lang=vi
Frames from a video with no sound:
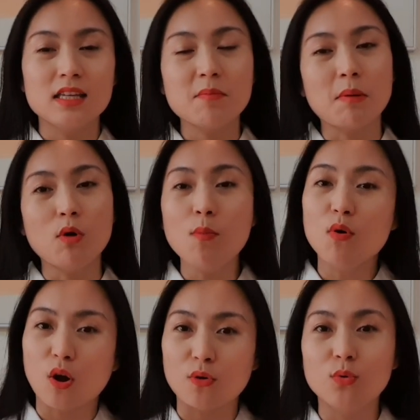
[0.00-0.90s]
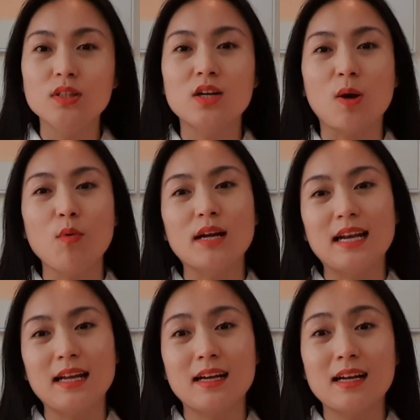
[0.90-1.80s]
nhưng mà mỗi một ngọn núi thì có một
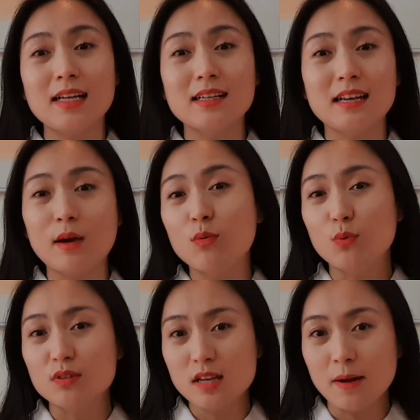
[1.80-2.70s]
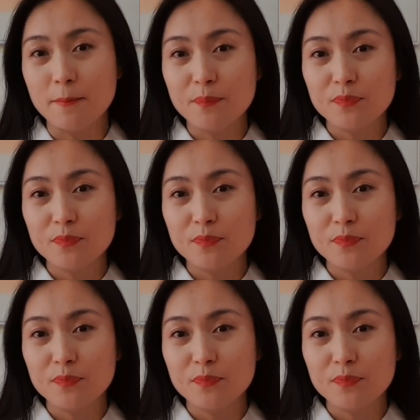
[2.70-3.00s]
cái cách leo núi riêng,